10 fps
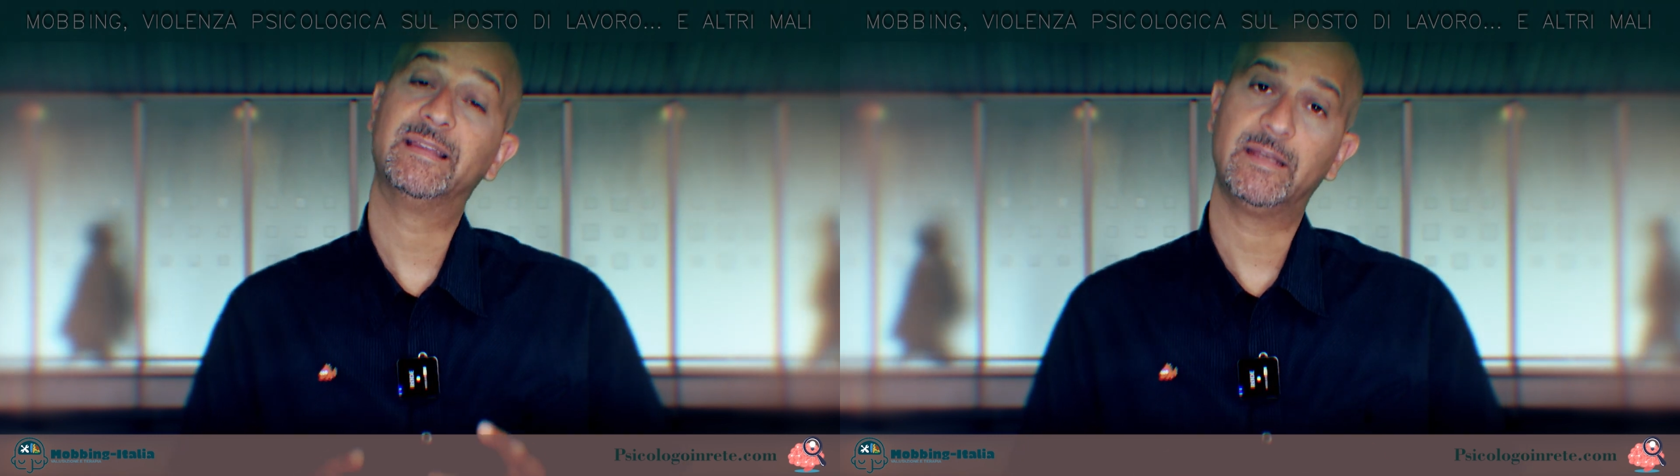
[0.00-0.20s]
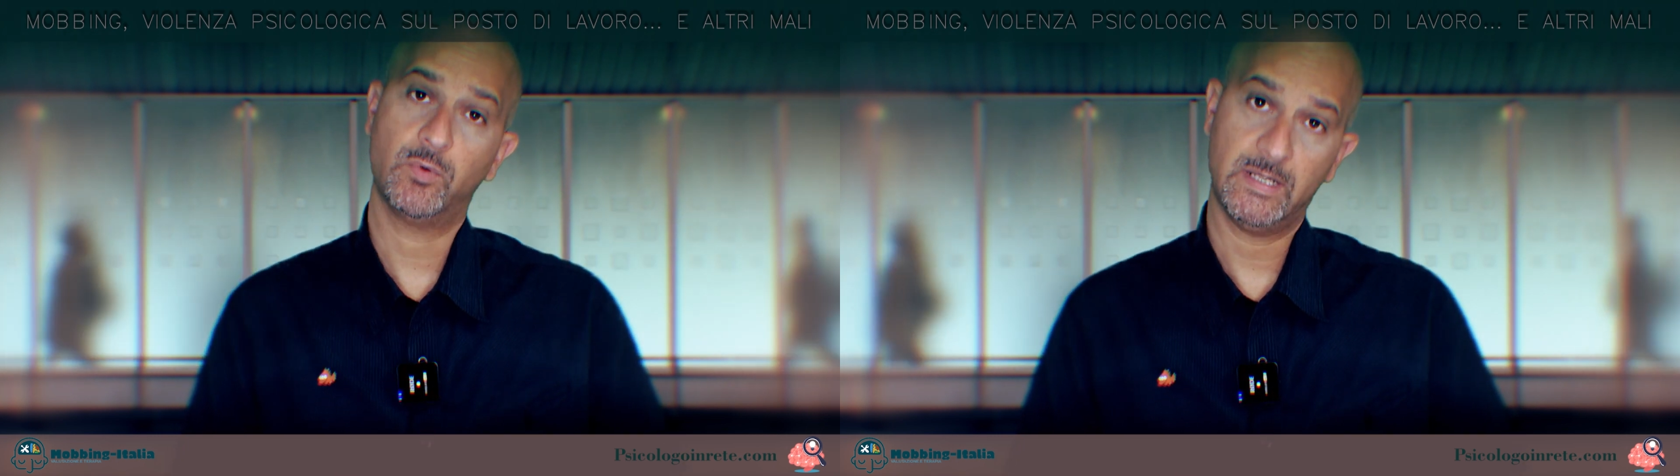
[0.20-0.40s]

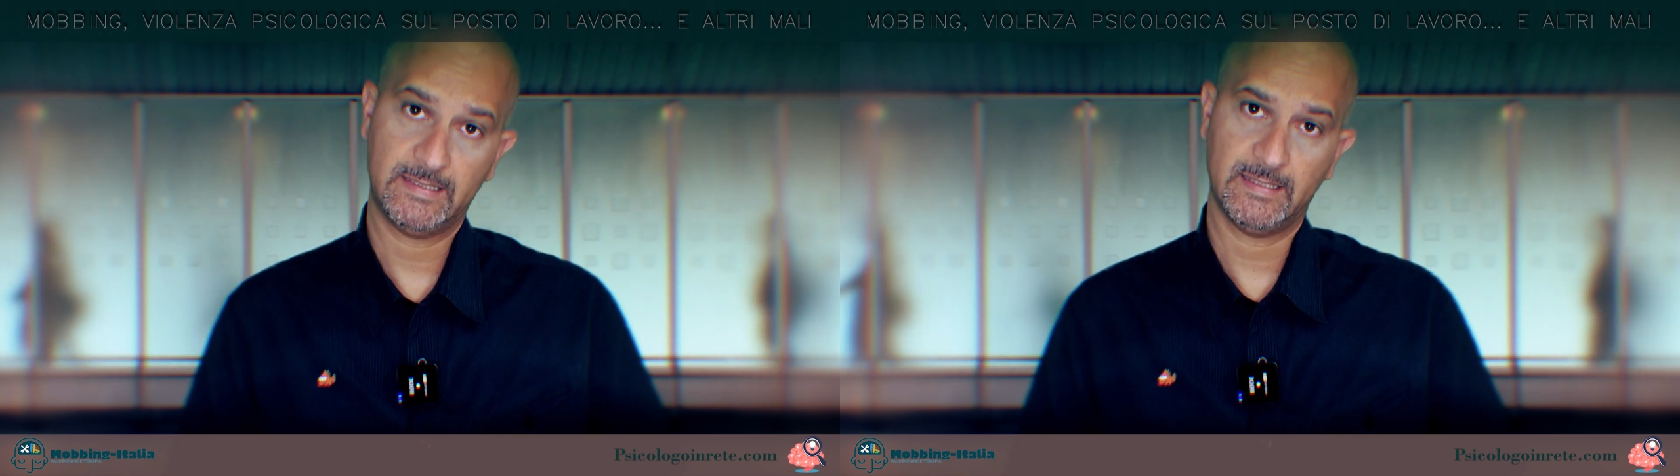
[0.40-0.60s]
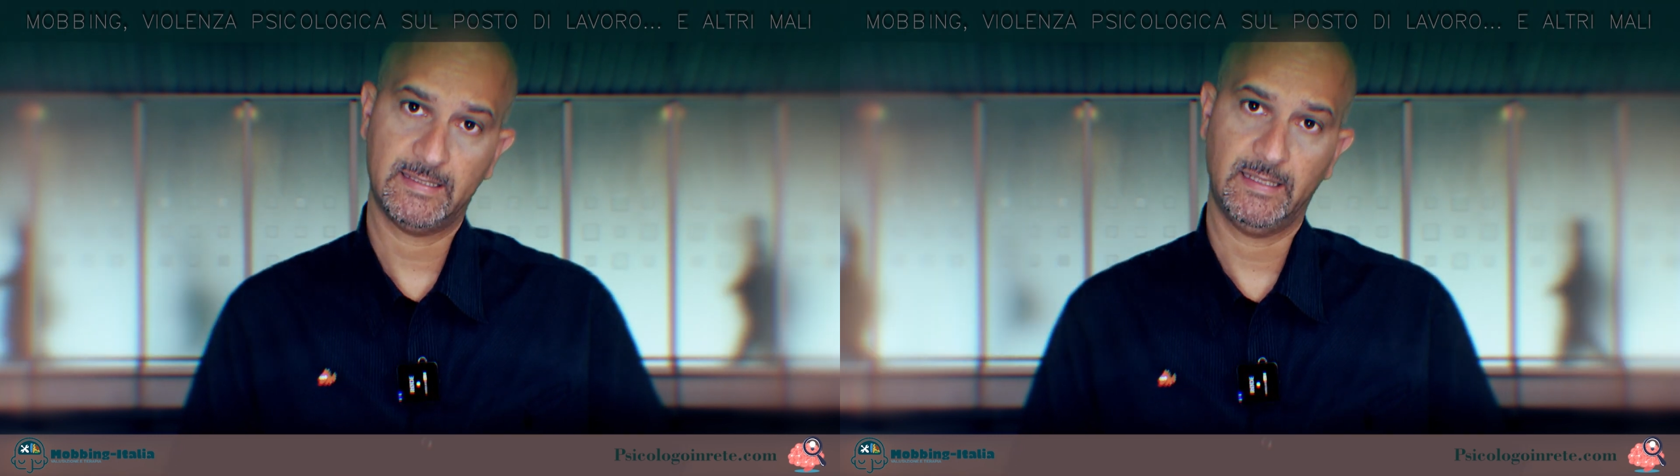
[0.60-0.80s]
di
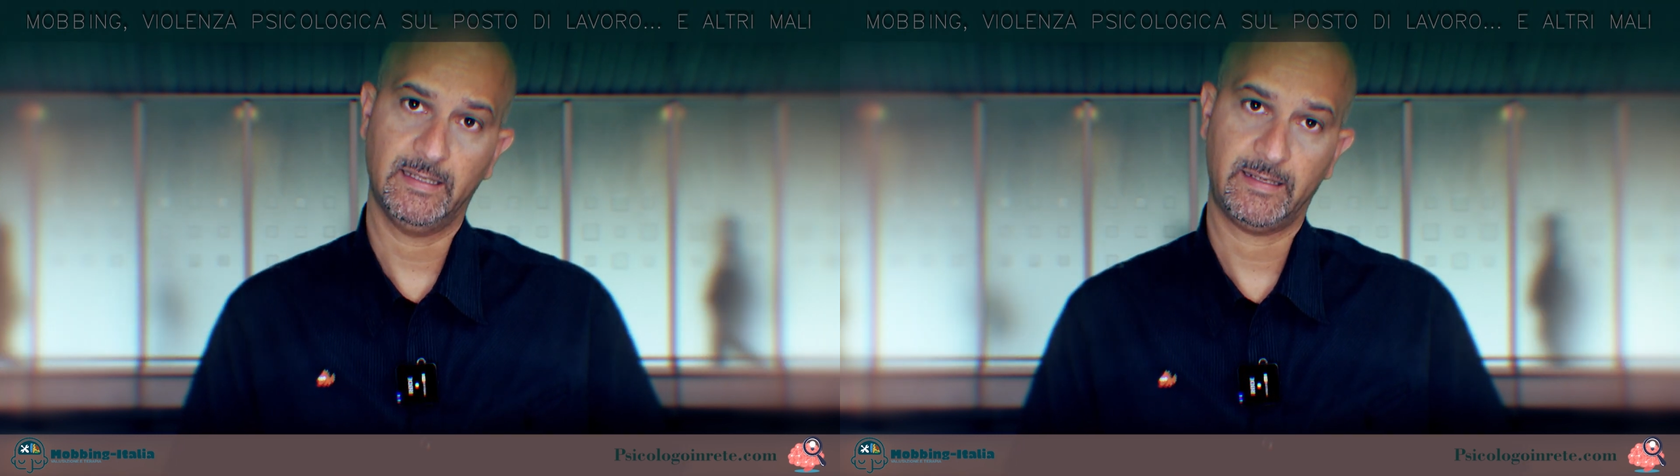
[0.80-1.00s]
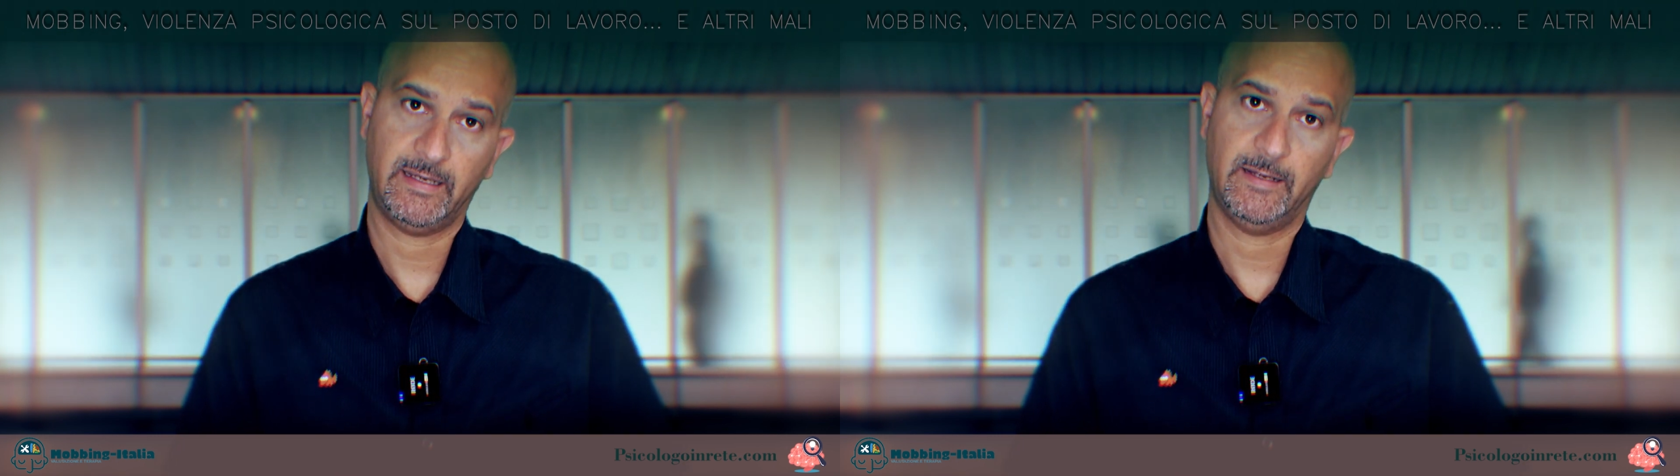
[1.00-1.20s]
questa
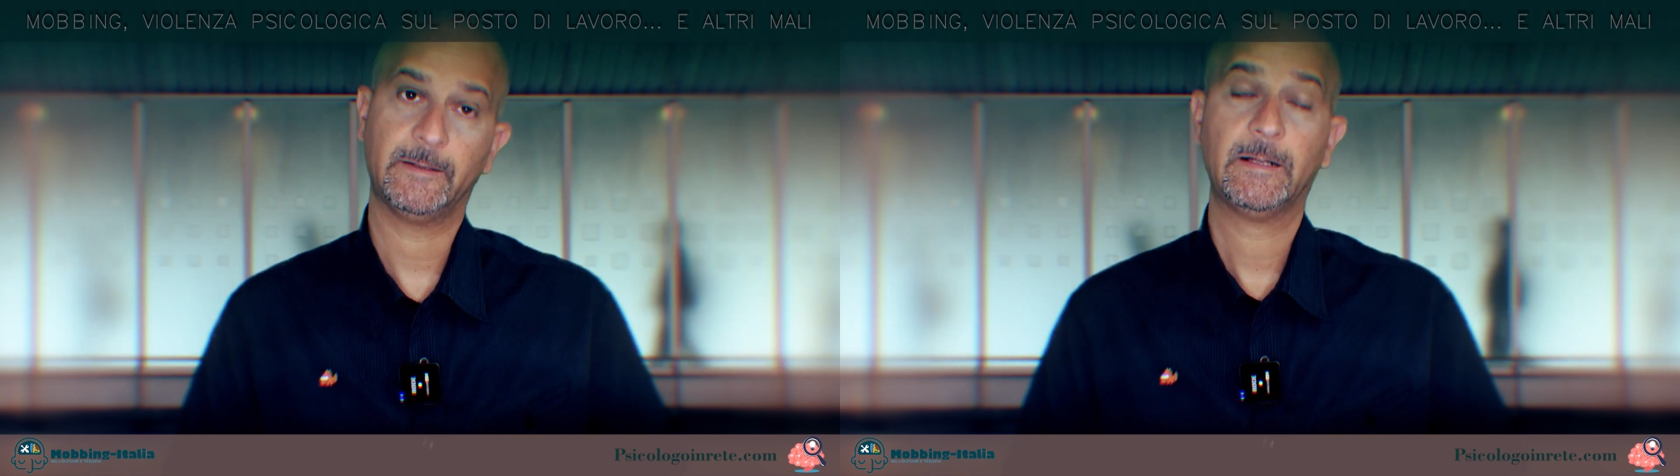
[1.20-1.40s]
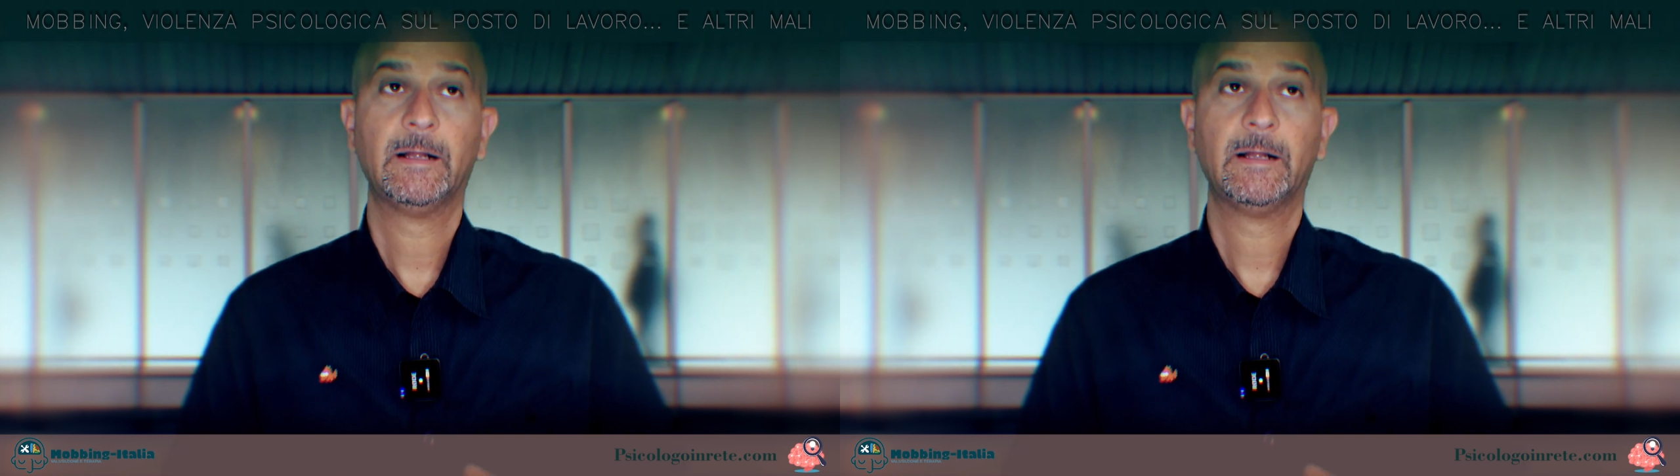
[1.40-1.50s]
serie,